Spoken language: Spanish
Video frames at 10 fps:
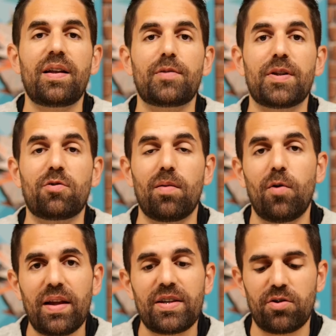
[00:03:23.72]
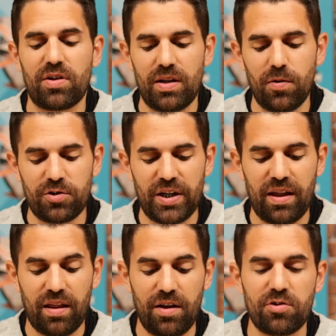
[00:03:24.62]
Respecto al bokeh de este objetivo, sí
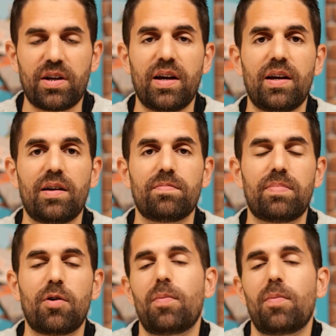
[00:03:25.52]
que deciros que no